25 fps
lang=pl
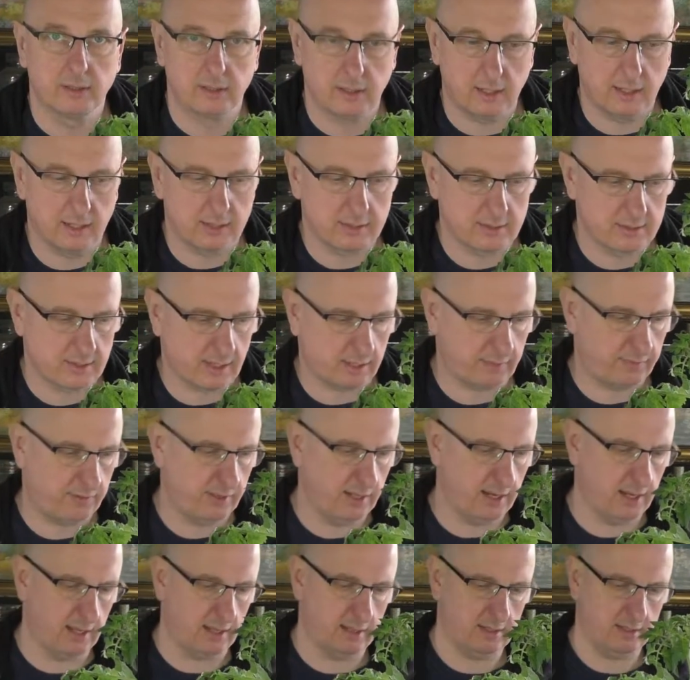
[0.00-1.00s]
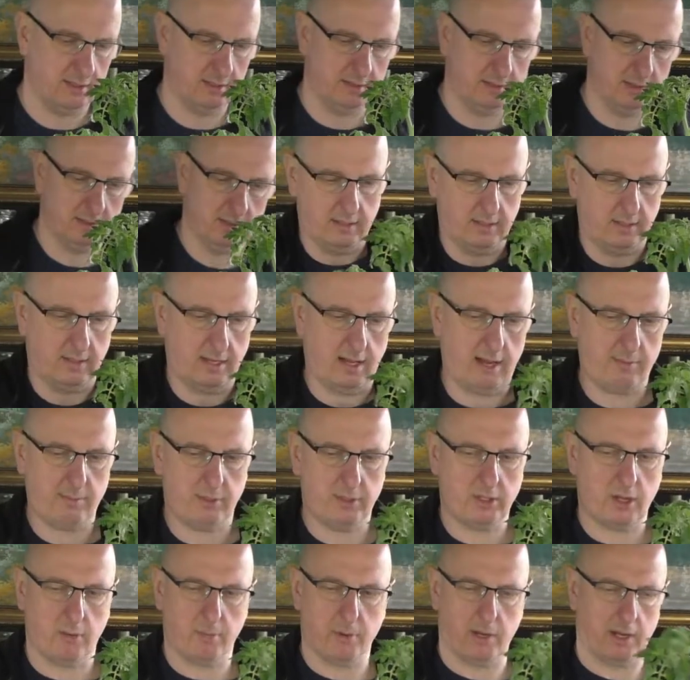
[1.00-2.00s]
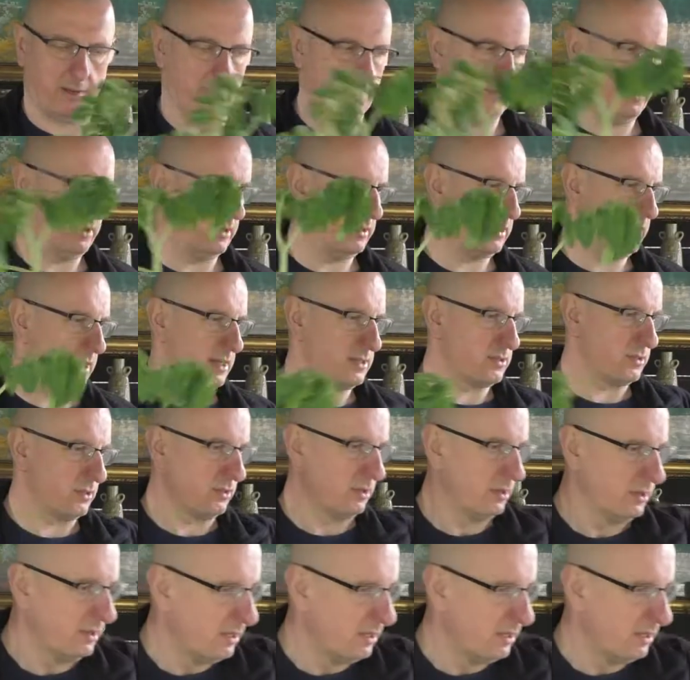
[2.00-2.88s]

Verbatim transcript: Ale to za chwilę. Albo dobra, od razu.